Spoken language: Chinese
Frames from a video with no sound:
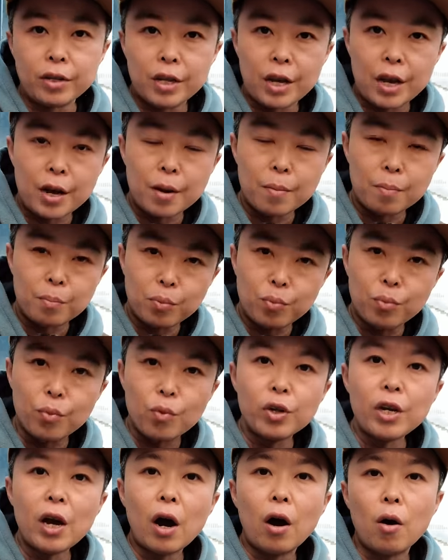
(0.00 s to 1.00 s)
也
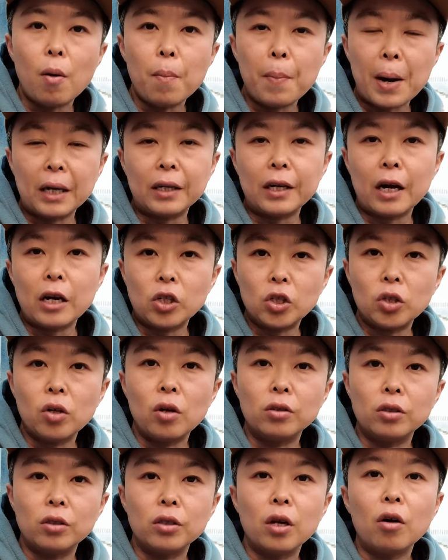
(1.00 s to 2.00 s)
不要把它
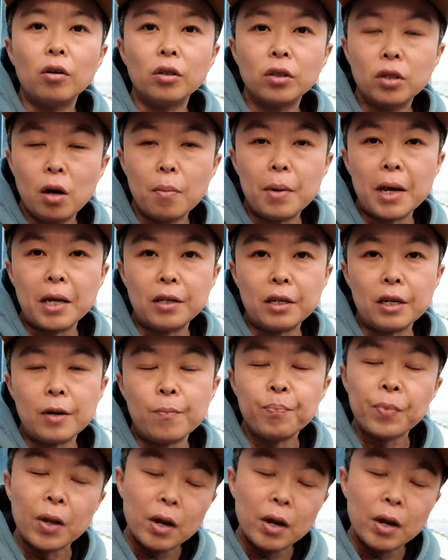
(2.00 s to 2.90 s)
设置到特别低。